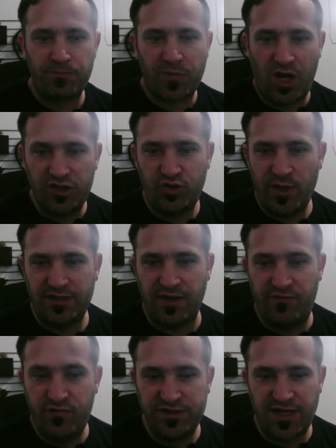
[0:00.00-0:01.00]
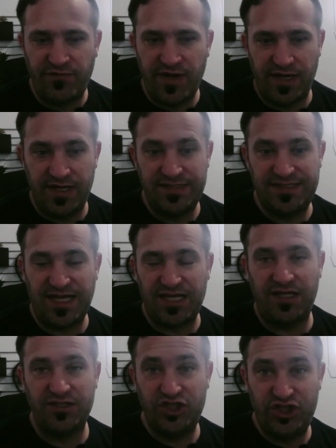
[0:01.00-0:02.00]
Ensuite, vous avez, et
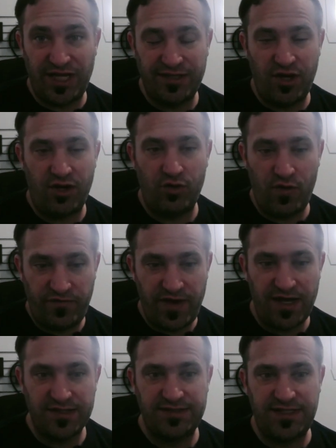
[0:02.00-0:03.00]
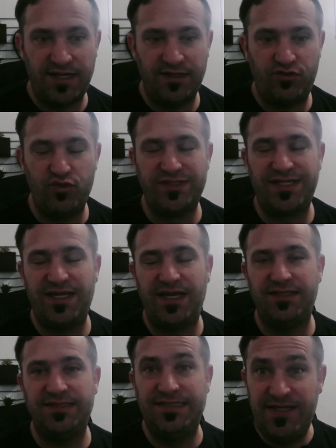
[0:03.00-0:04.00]
ça j'adore le faire, c'est tout ce qui
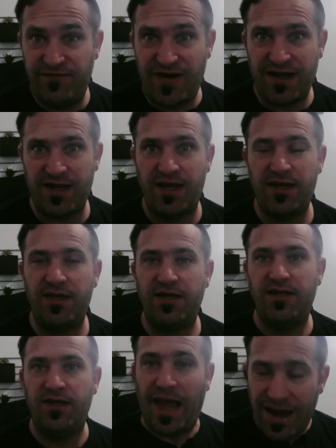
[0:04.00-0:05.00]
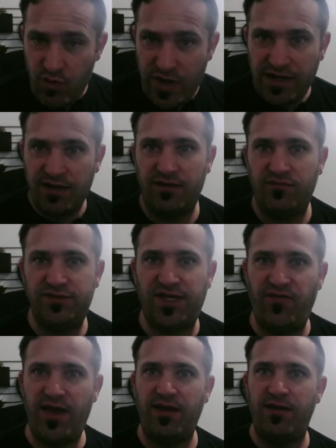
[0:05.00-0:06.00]
est DeFi. Et eh oui, vous
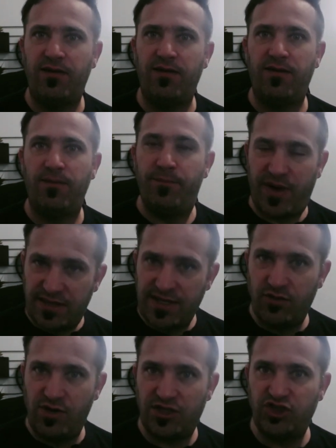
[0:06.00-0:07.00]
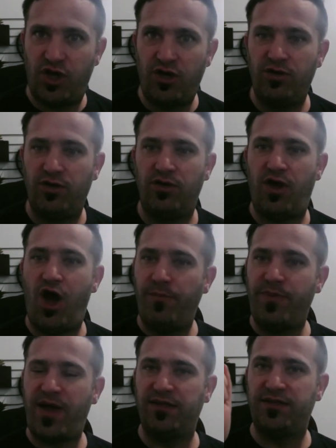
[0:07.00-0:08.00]
savez, prêter de l'argent,
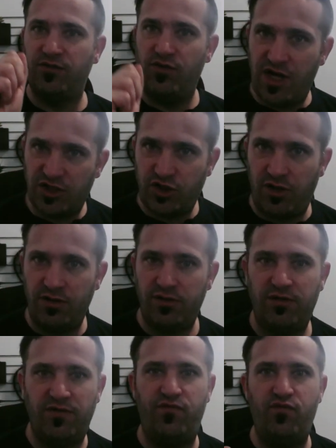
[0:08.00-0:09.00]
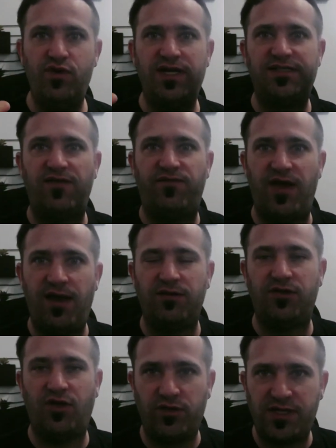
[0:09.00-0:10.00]
emprunter de l'argent, vous laissez faire
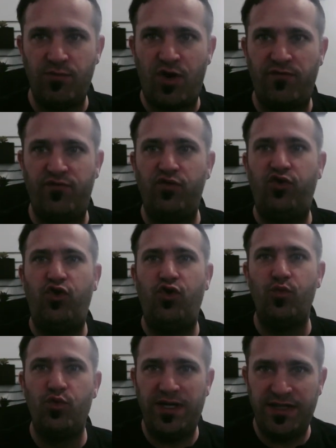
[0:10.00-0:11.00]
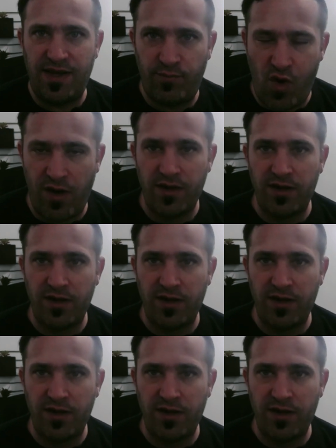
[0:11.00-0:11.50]
tranquillement, vous cumulez des points